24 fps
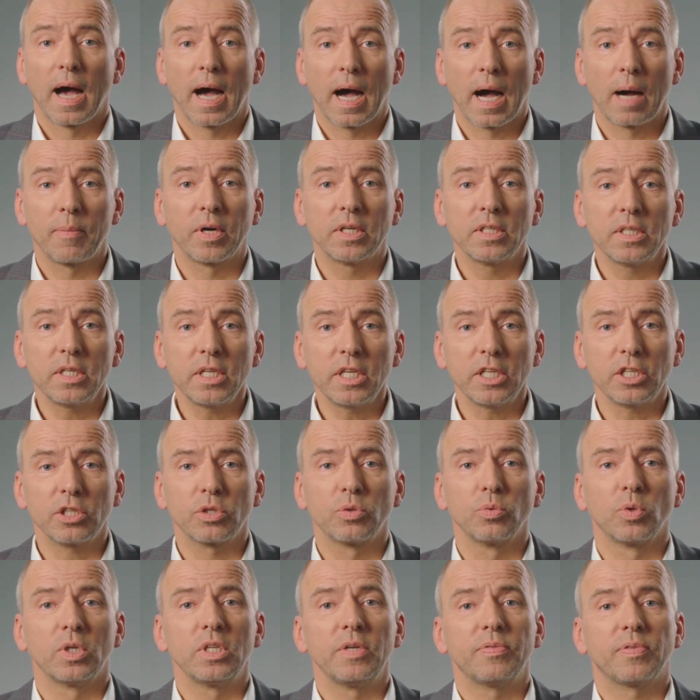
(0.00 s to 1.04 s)
aber
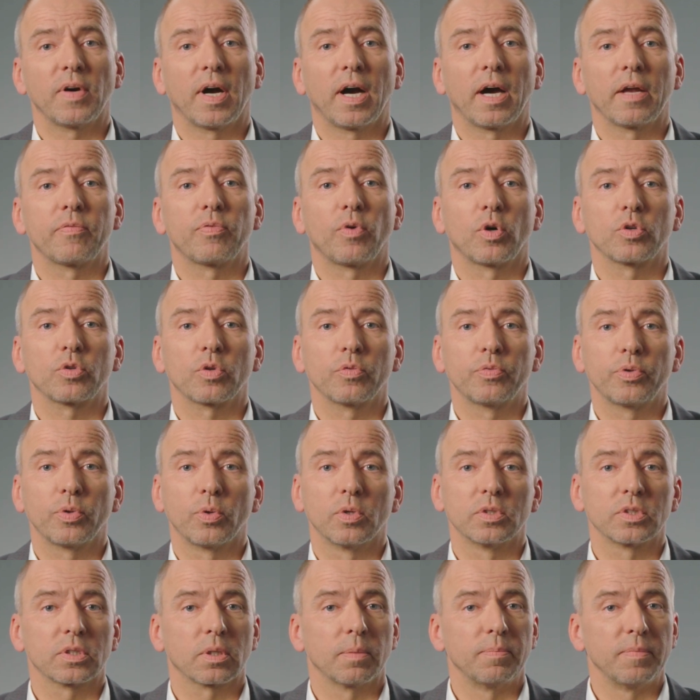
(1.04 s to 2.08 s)
nicht nur die Verantwortung für
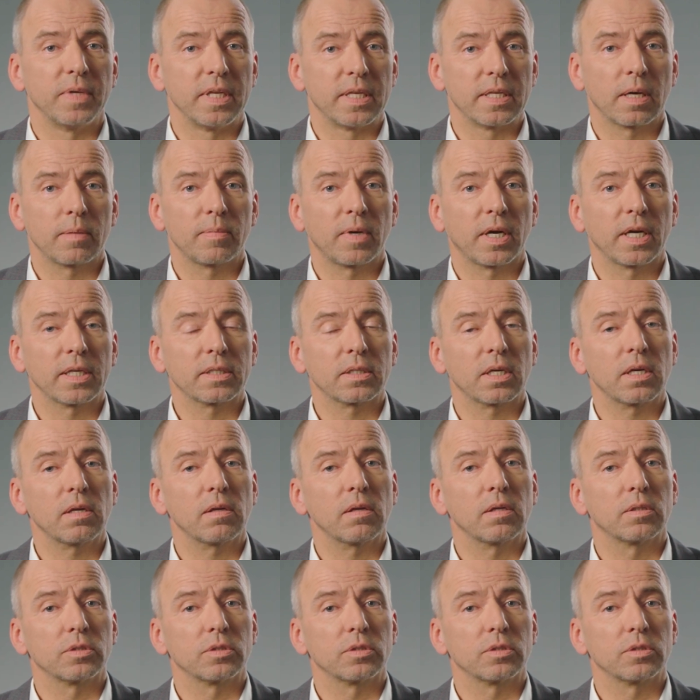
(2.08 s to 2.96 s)
unsere Mitarbeiter,